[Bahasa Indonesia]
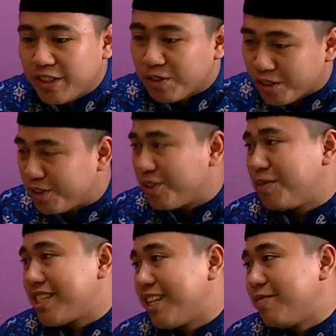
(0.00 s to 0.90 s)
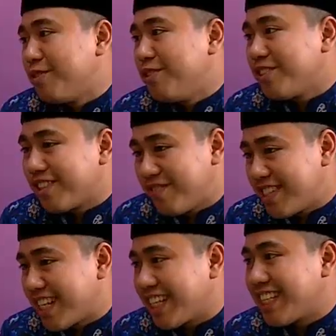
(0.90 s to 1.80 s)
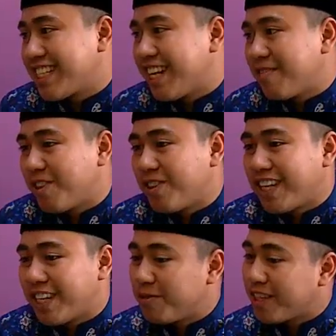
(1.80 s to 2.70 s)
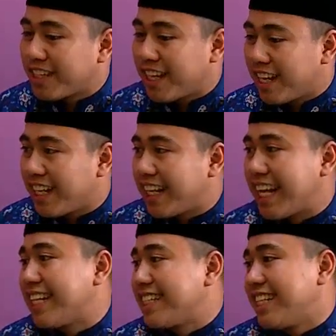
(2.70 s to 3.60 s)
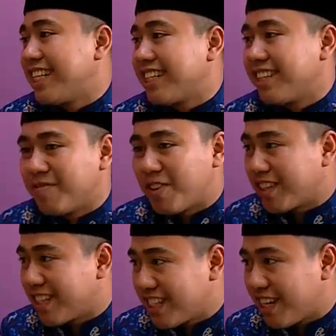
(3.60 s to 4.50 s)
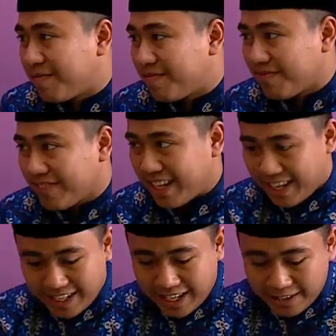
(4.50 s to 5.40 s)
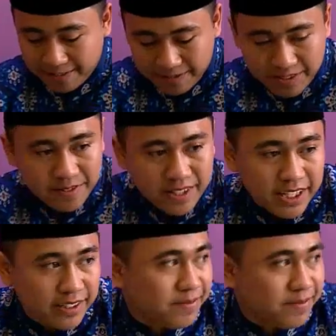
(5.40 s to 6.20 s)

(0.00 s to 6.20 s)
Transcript: Syukur-syukur bisa nemu, bisa kita siram. Kalau tidak nemu kita gali sedikit, baru kita siram. Ya, ayo, sunnah.